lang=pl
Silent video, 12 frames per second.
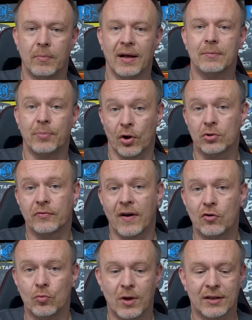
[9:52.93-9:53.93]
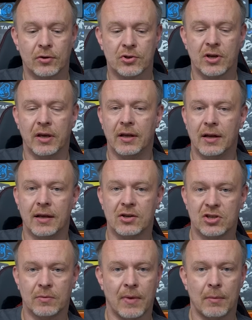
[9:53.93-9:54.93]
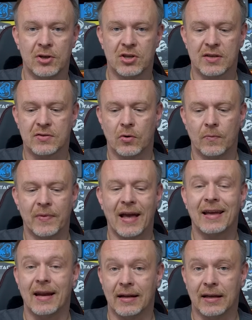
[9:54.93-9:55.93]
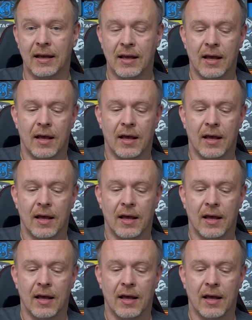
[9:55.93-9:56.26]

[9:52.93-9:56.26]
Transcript: e, prąd w akumulatorze i ile jeszcze mamy czasu nagranie.